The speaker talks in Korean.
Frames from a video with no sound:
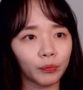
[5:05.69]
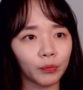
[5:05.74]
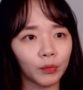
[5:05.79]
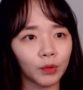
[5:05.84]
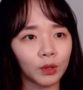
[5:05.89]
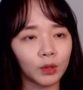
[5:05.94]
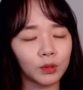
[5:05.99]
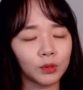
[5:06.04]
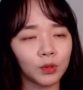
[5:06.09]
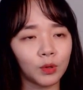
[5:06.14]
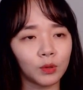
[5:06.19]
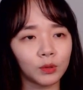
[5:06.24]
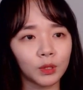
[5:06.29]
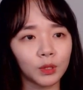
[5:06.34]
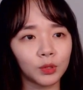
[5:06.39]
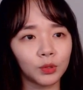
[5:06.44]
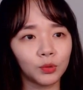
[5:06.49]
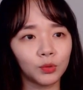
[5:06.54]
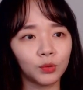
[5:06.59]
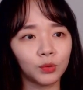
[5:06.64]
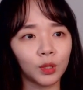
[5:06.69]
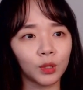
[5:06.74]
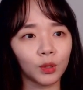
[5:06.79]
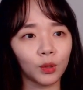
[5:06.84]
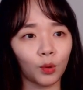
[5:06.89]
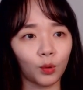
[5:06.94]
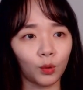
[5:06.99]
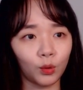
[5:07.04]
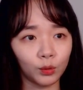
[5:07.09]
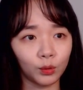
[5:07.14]
그래서 여자친구가
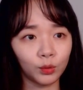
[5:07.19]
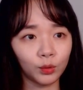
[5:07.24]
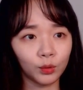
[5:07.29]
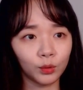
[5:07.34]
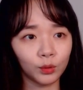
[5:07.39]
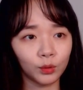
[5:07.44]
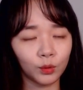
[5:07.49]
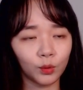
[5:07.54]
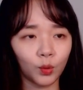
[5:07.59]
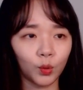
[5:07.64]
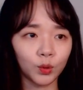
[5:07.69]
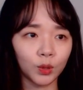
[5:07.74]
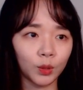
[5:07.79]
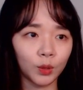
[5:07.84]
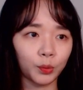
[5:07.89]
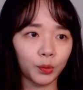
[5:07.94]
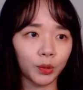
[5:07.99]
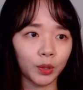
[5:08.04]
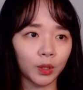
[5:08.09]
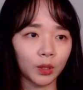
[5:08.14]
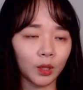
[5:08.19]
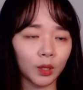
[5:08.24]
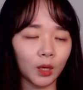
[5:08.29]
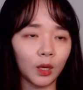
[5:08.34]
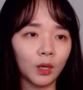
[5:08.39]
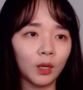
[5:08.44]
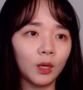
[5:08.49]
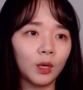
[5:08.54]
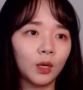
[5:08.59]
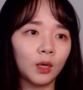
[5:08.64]
결국
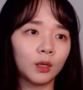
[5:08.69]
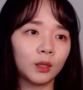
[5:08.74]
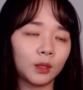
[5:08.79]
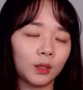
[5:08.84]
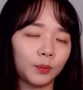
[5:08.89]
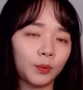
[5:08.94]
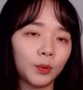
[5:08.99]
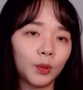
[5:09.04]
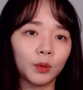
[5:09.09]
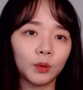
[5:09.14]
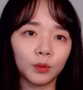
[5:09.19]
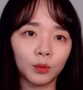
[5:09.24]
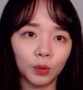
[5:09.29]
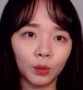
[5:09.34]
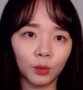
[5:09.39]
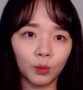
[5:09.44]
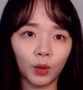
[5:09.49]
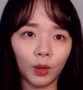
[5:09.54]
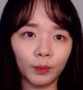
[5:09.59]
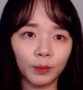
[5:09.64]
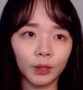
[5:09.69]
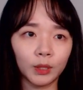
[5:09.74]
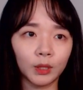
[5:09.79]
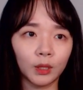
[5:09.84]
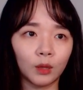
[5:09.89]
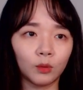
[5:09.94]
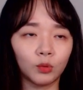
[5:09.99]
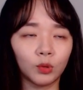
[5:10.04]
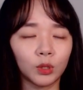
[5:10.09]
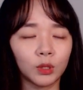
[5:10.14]
고재봉에게 이별을 통보합니다.
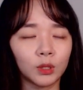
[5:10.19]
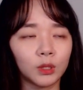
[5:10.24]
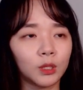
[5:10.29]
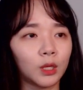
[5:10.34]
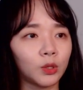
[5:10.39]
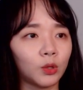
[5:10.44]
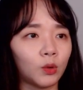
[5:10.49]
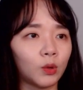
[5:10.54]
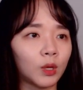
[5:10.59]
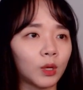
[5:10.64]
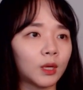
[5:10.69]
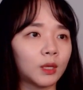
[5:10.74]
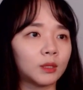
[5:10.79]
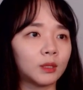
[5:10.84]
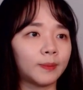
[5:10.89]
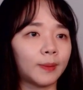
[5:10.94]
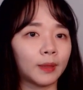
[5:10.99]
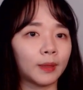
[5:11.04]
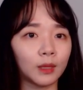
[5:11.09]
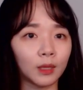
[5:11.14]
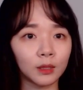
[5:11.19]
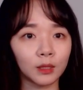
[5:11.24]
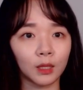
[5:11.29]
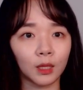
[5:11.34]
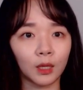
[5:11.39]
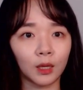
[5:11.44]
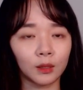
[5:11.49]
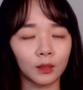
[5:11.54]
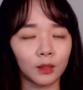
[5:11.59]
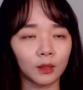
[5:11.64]
우리 그냥 여기까지 만나자.
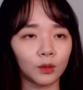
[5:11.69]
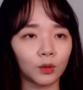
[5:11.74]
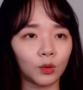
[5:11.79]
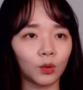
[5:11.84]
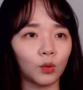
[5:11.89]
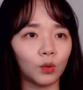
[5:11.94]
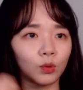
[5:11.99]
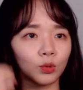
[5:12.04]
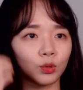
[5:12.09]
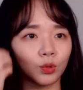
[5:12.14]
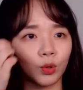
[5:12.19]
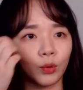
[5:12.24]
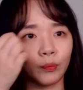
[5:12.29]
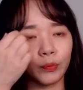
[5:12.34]
그냥 그런 거죠.